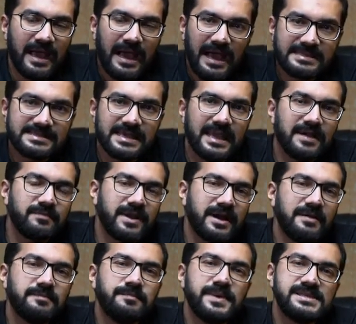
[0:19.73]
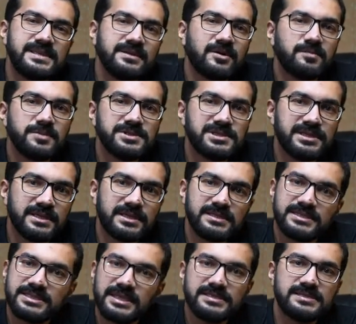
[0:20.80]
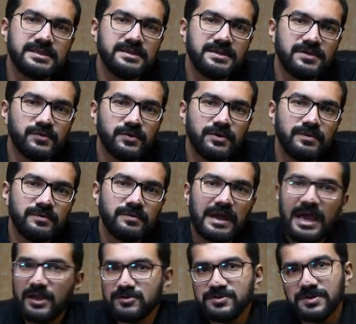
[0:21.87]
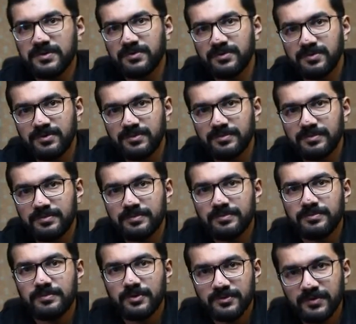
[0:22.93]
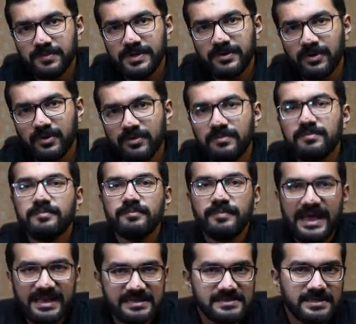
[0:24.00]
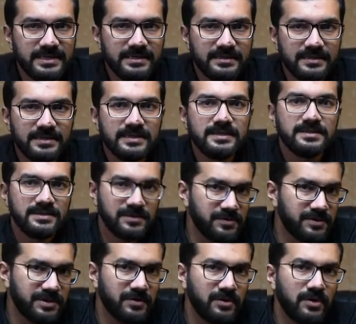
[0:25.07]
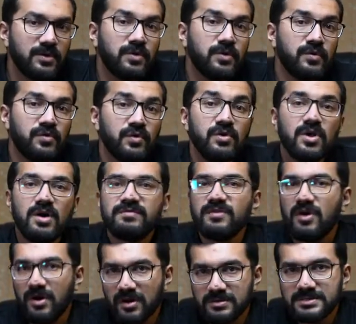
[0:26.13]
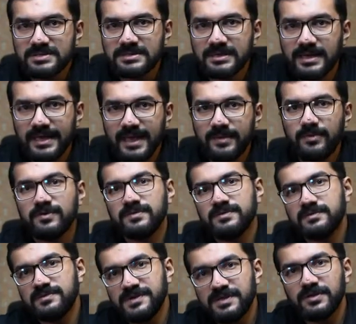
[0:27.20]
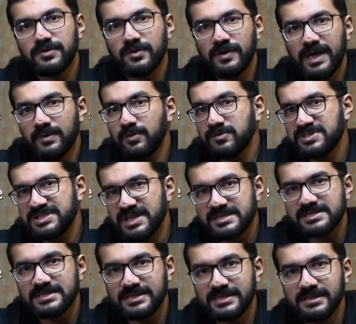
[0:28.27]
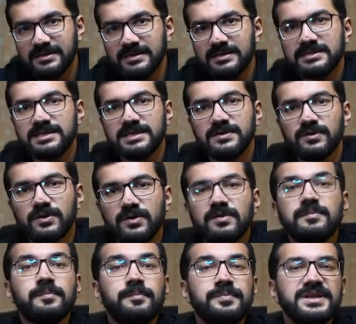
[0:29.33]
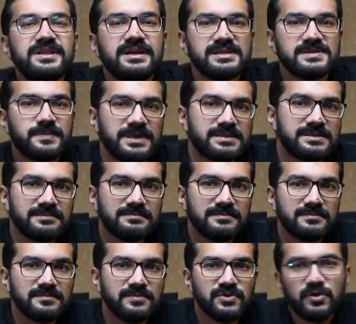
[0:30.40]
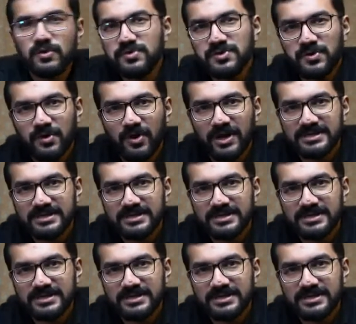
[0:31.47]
আজকে আমরা বেসিক কম্পোজিশনের শেষ তিনটি রুল আলোচনা করব প্রথমটি হলো ব্যালেন্সিং দ্বিতীয়টি হলো রুল অফ আর্টস এবং তৃতীয় এবং শেষ যেটি সেটি হলো ব্রিদিং স্পেস চলুন শুরু করা